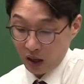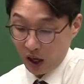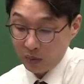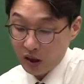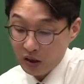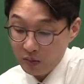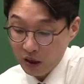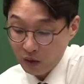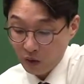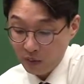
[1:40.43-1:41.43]
액면
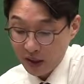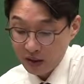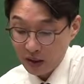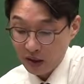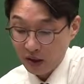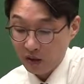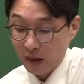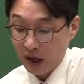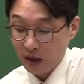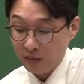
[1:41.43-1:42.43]
금액으로 곱하셔야 돼요.
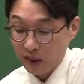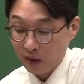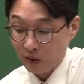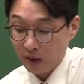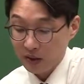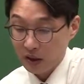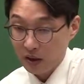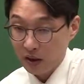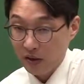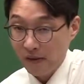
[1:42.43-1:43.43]
발행 금액으로
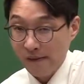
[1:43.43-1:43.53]
곱하셔야 돼요.